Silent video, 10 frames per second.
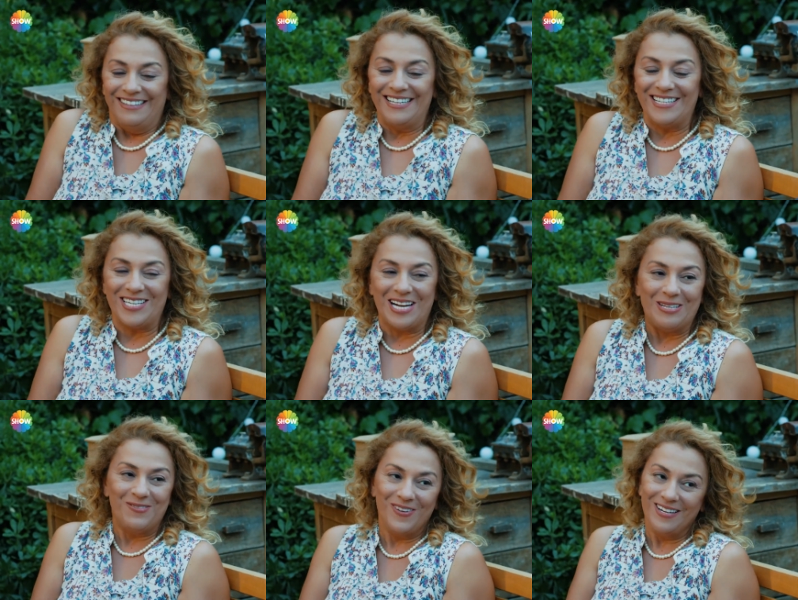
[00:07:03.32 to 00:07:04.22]
Ay
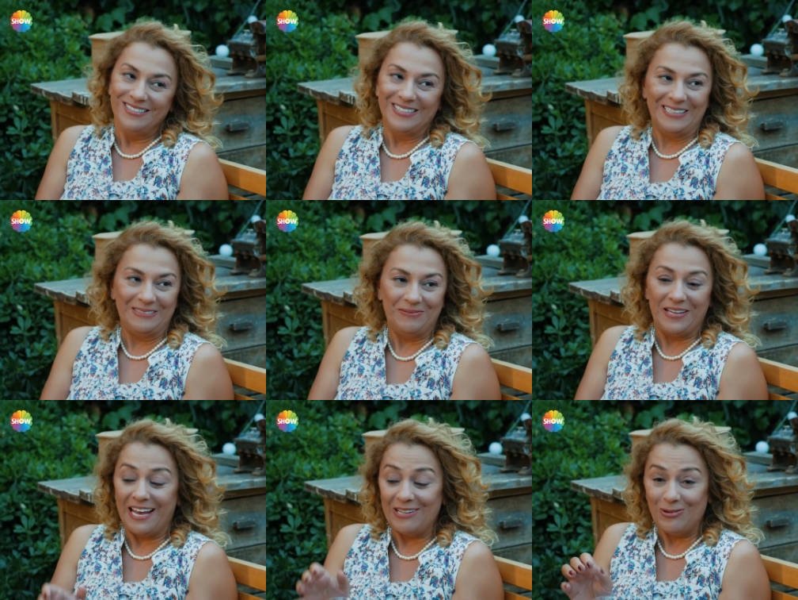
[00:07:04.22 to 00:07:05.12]
Salim valla
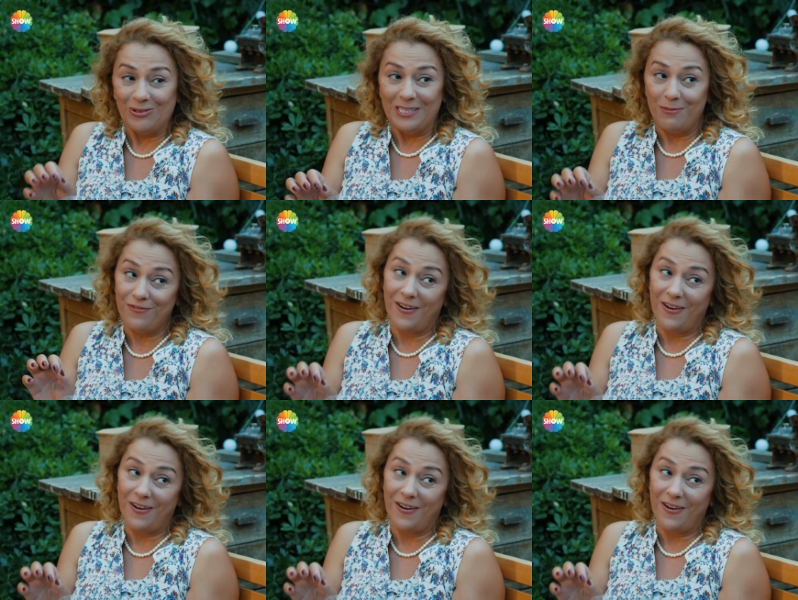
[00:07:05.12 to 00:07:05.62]
kedi olanı bir